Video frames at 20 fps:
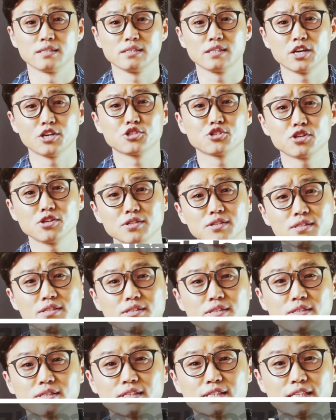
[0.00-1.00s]
예전
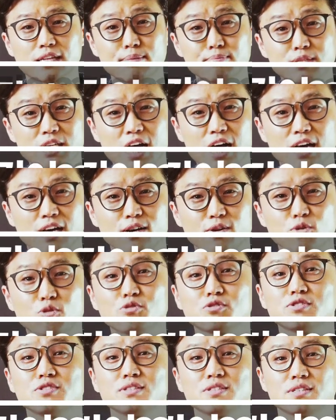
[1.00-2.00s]
남자
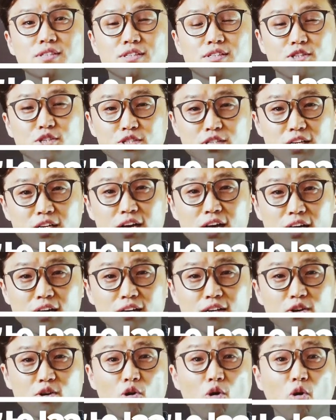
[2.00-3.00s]
혹은 여자랑
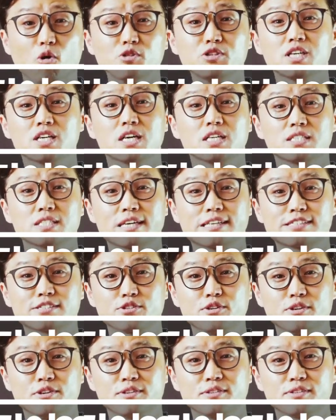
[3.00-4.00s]
어디까지
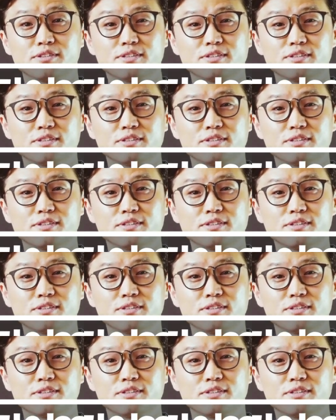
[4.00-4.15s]
갔어?